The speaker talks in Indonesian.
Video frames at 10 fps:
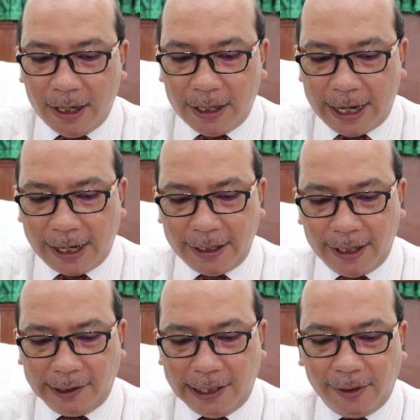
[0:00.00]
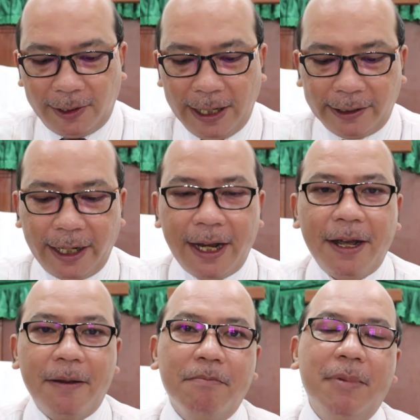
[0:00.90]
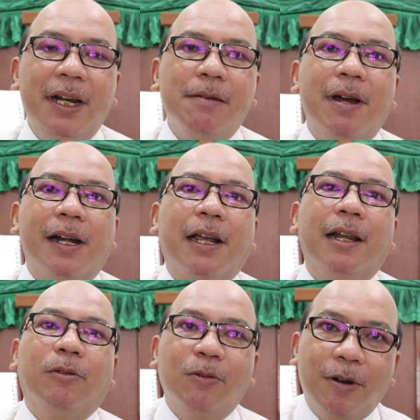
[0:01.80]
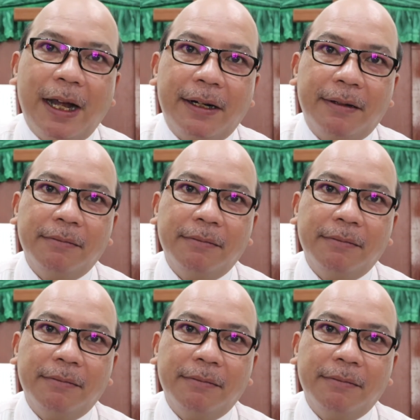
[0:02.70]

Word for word: Hendaknya senantiasa melibatkan Tuhan